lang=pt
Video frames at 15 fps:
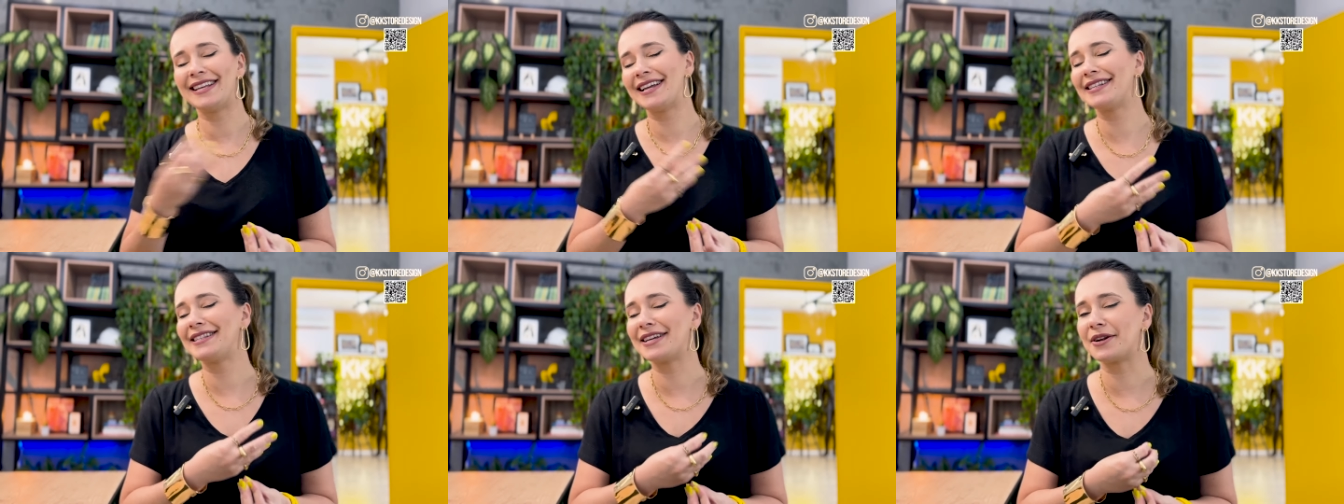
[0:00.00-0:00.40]
E
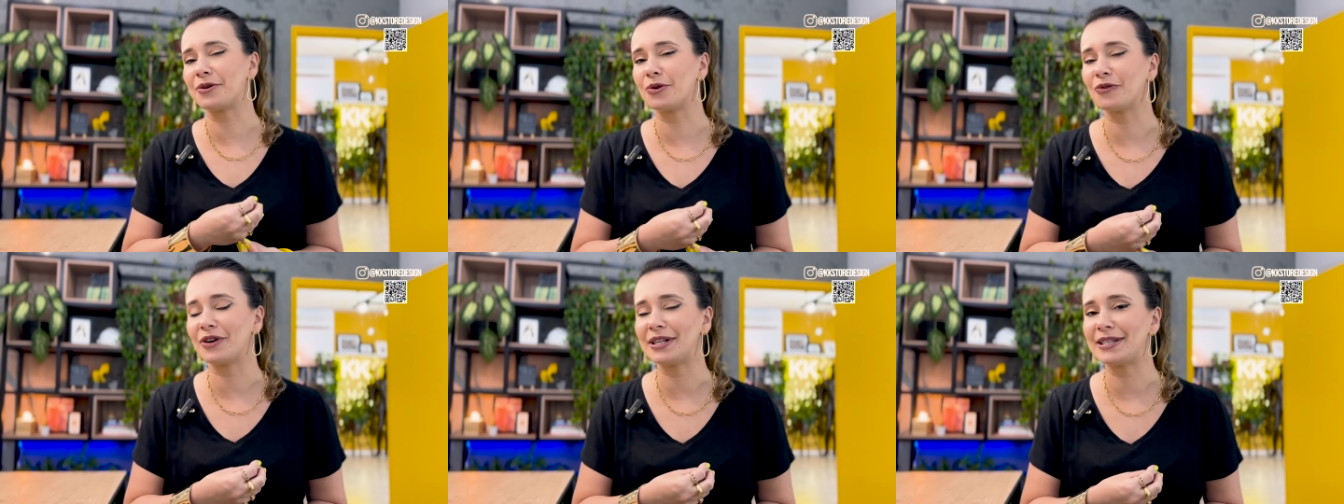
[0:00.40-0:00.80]
esse ano
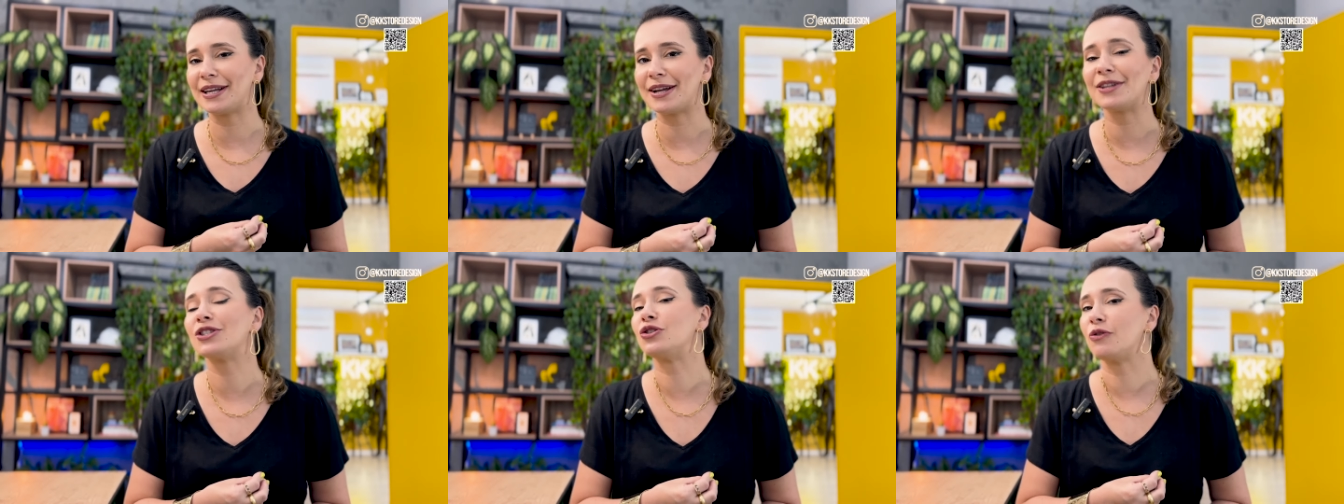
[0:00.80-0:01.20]
não vai
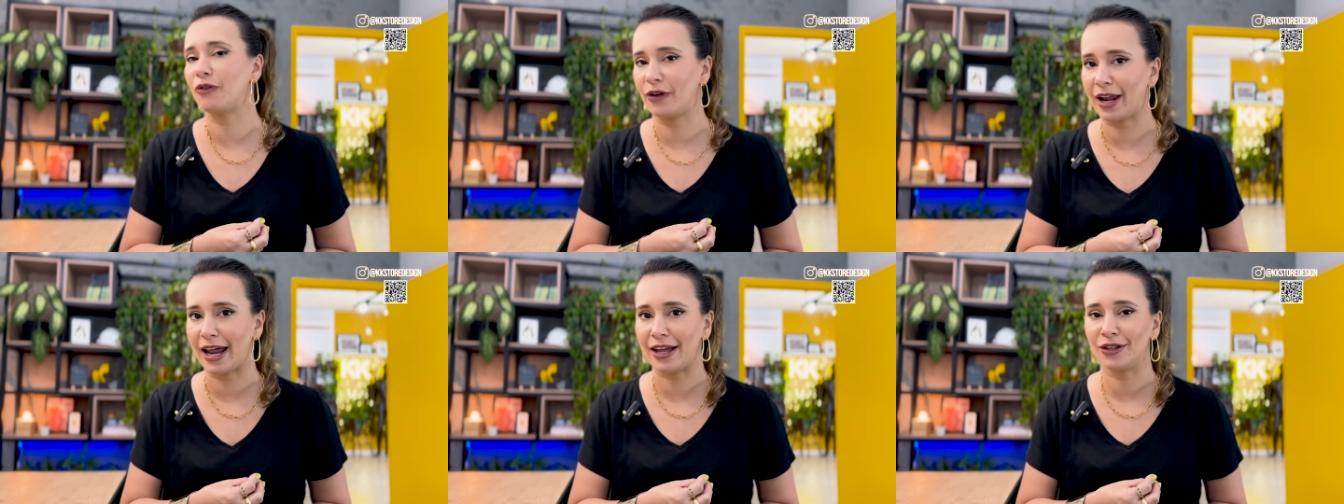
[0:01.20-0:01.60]
ser
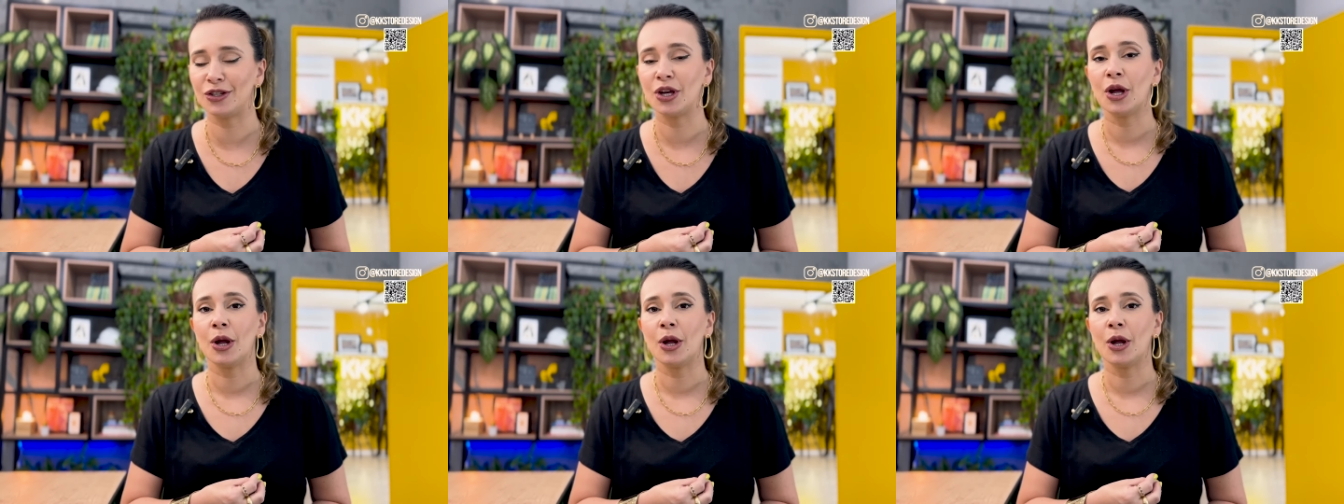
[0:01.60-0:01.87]
diferente,